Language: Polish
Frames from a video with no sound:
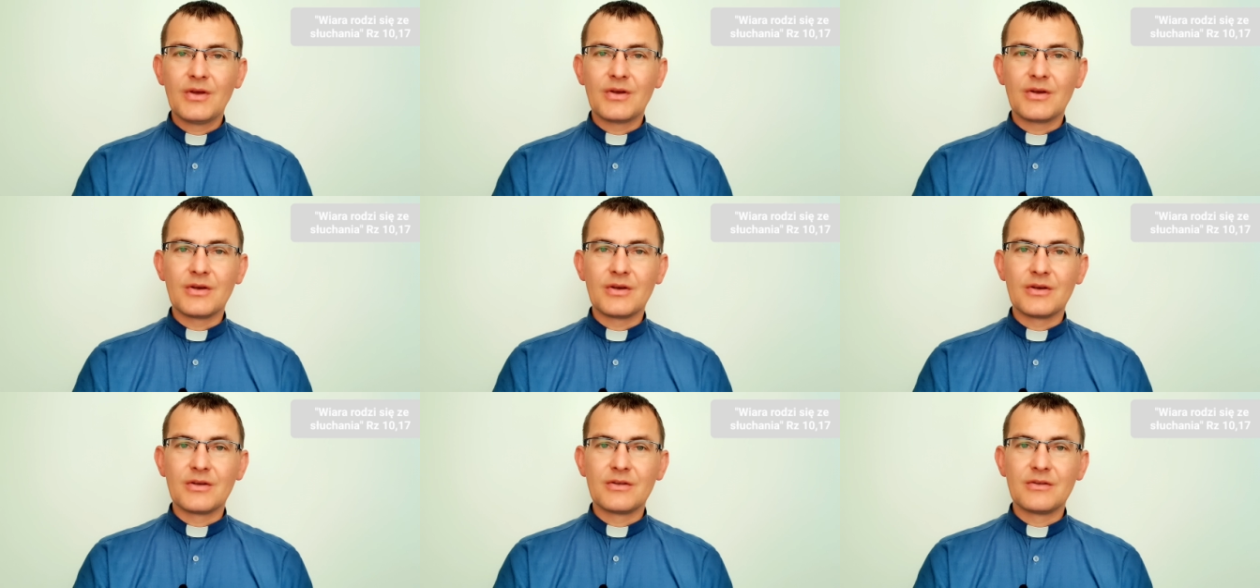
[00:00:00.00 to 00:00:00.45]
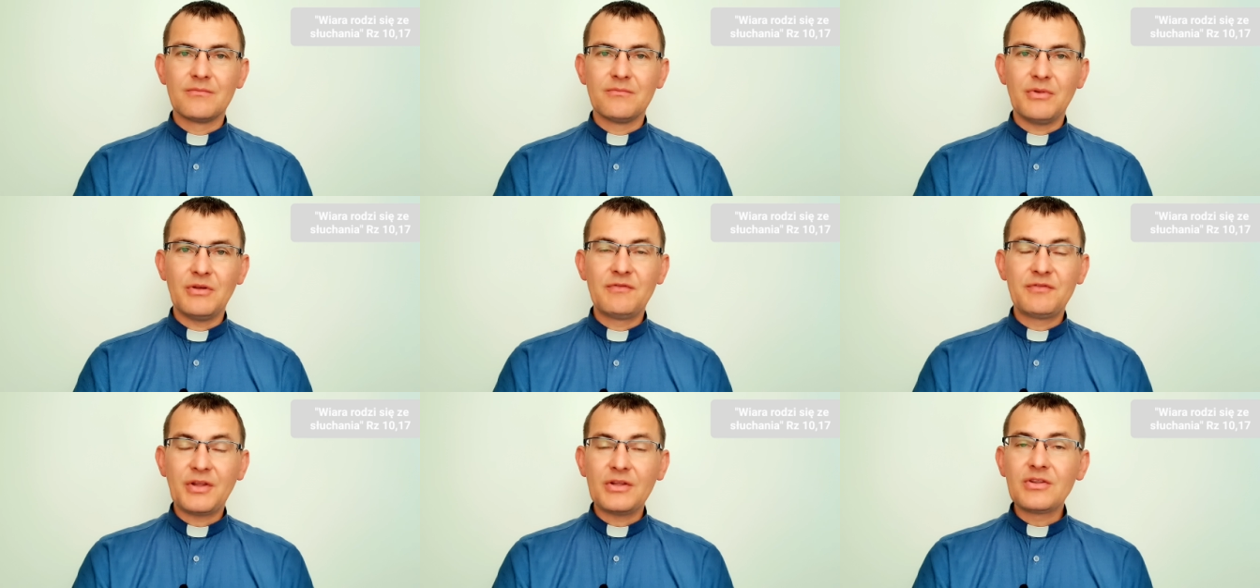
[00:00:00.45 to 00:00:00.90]
E,
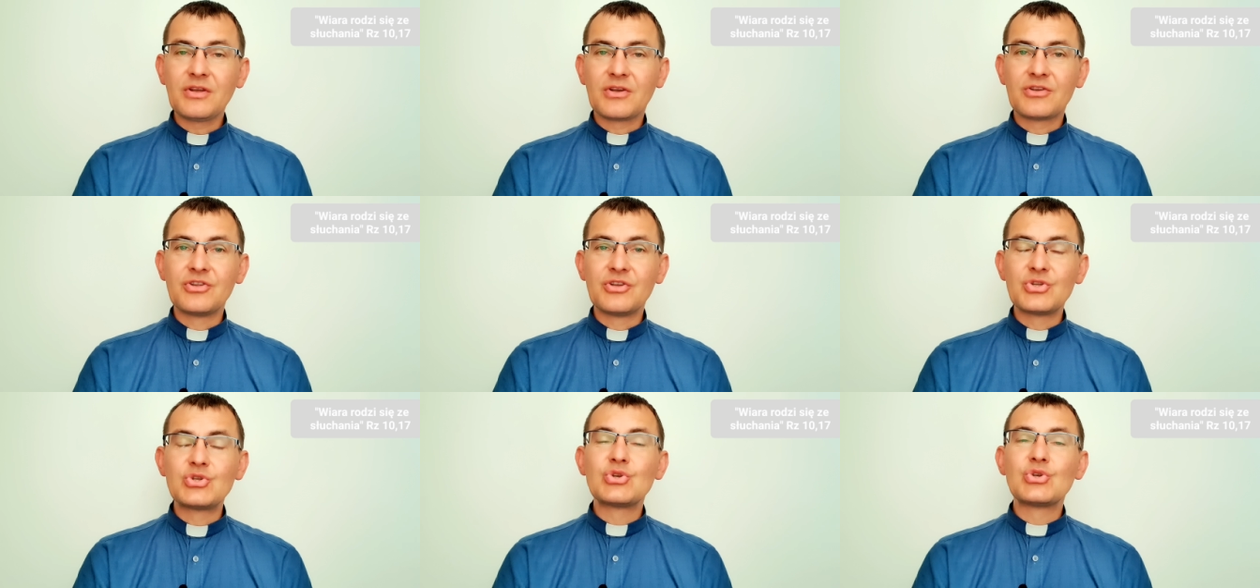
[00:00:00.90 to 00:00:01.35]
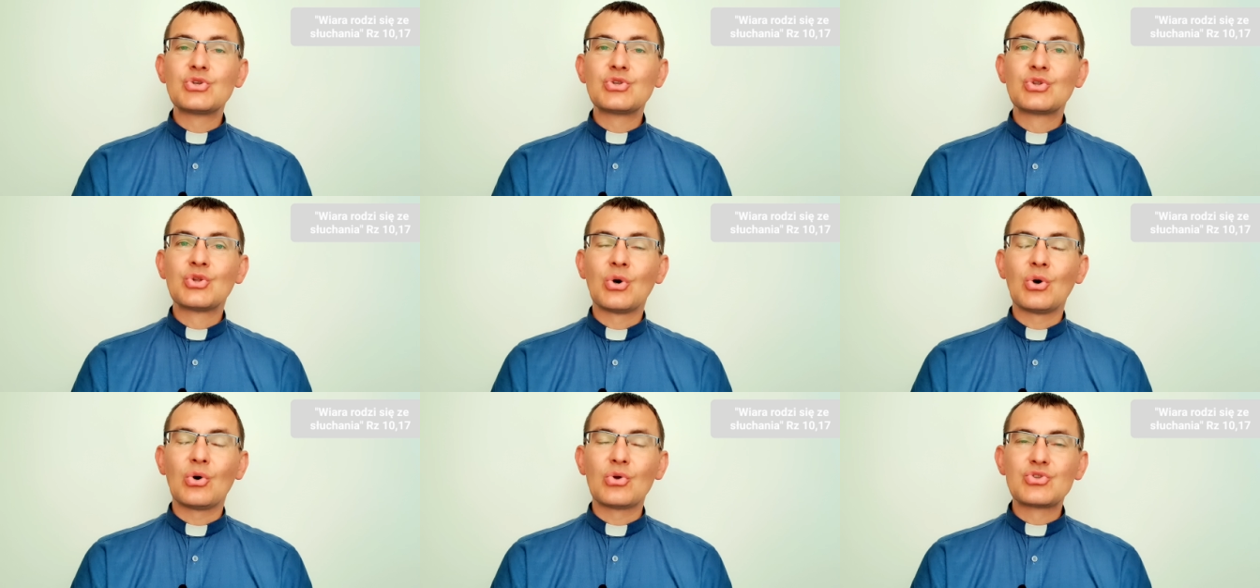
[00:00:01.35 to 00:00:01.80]
I wtedy, gdy
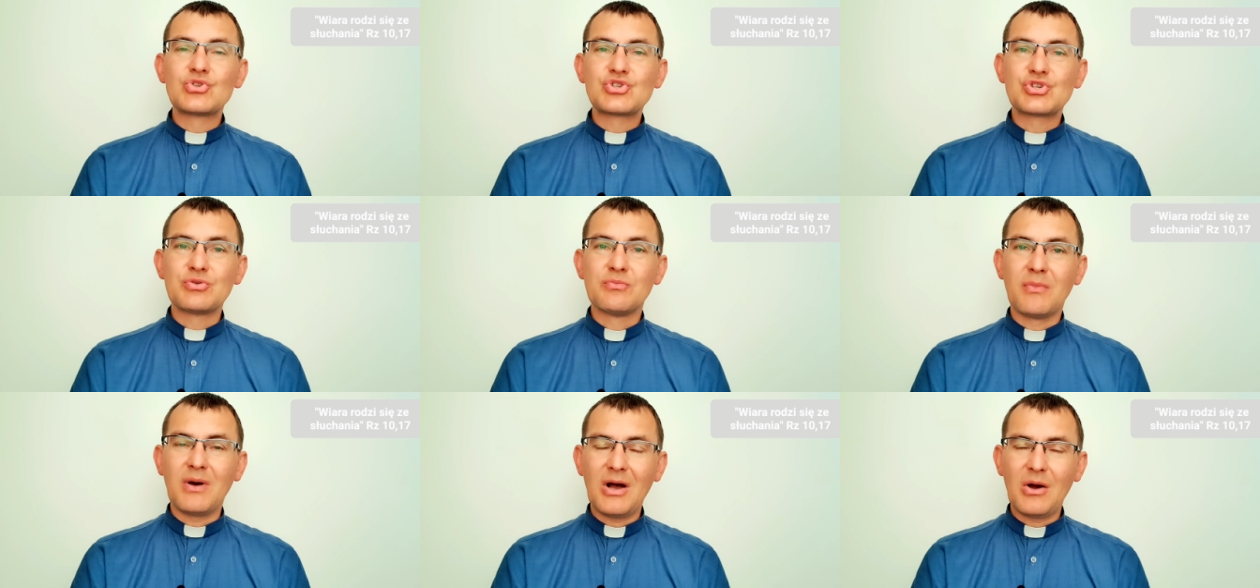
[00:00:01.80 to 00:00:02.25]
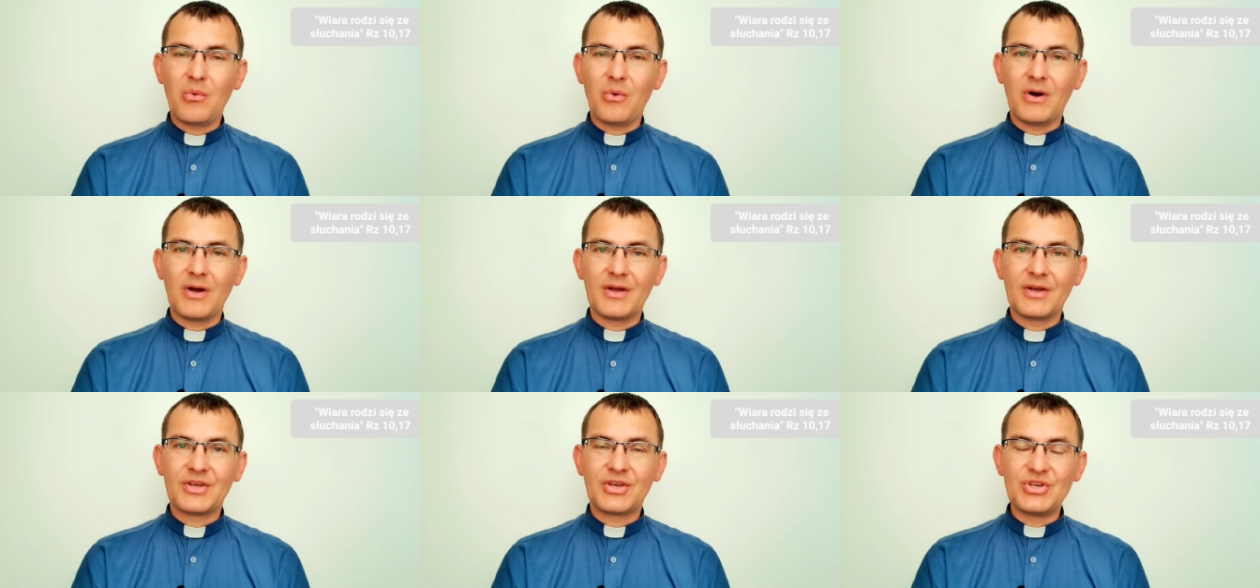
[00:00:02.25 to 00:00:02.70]

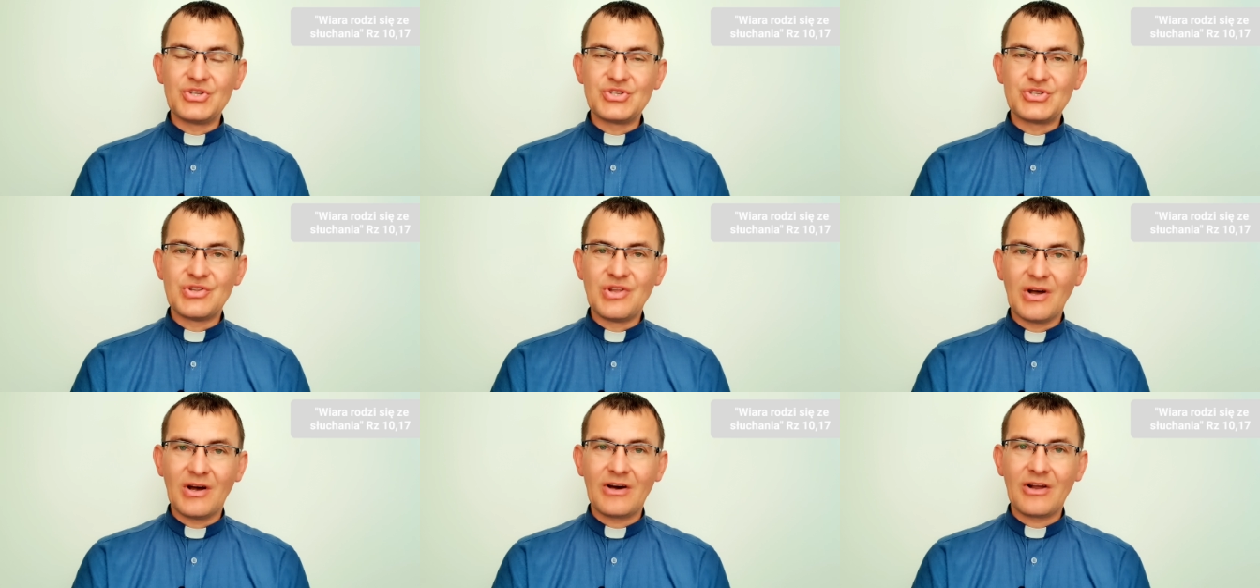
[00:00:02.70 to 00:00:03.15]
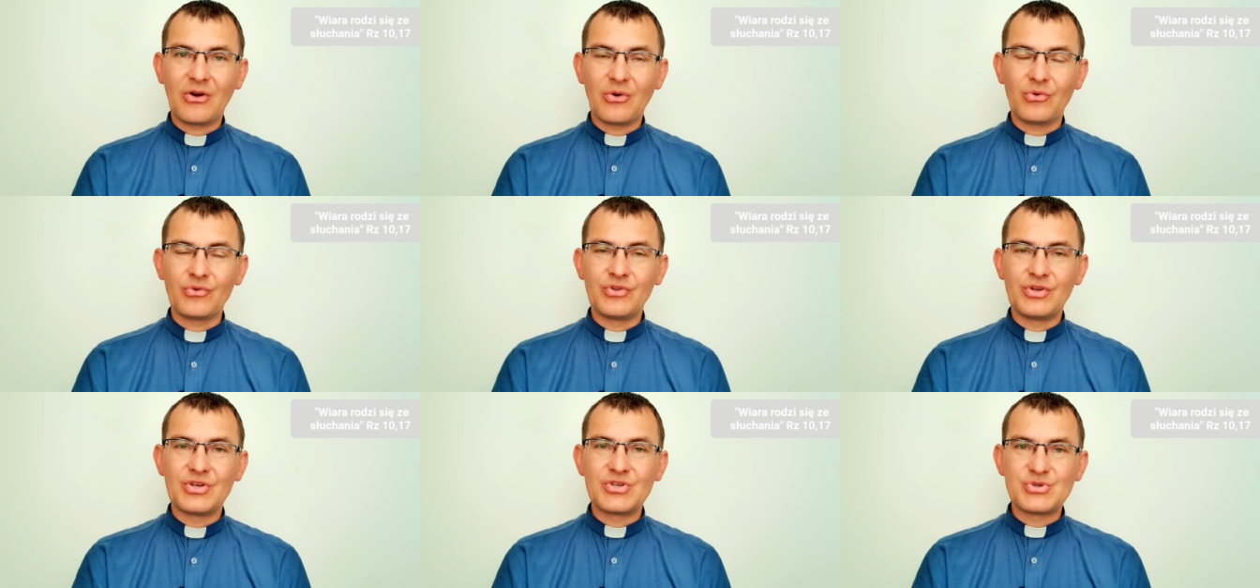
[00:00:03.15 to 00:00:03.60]
otrzymała jakiś dar
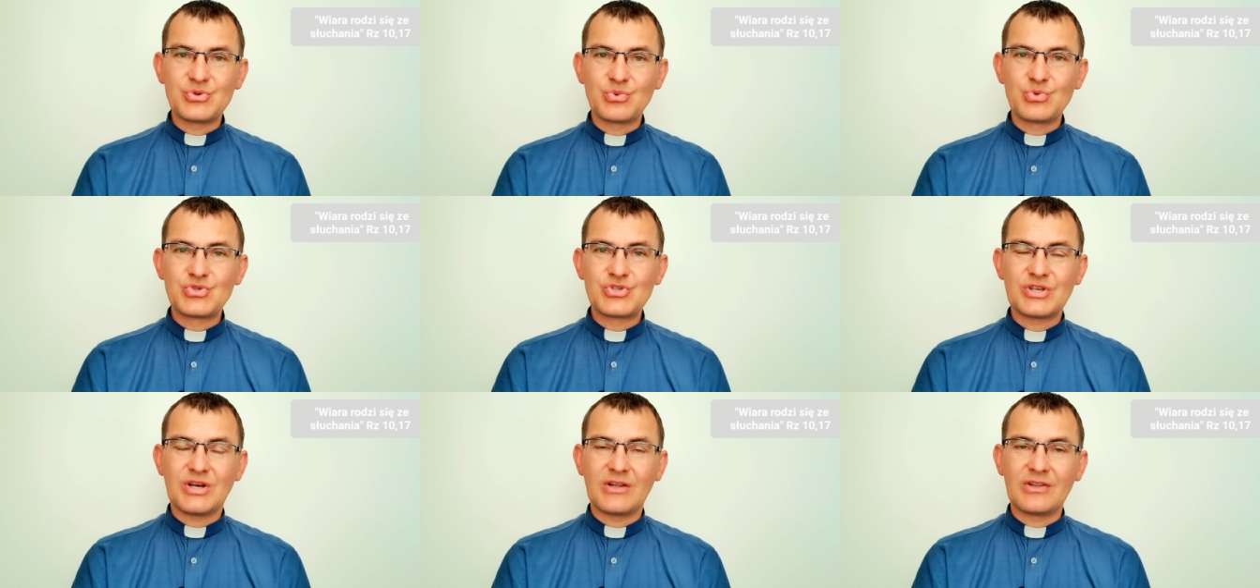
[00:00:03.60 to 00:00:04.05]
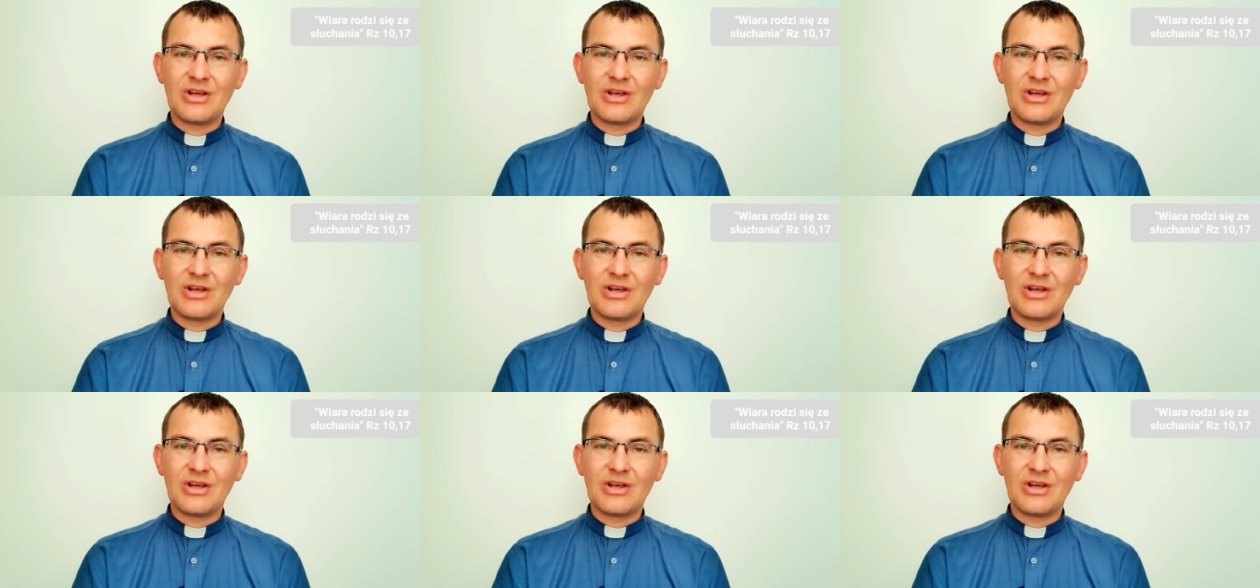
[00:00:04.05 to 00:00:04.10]
od Jezusa,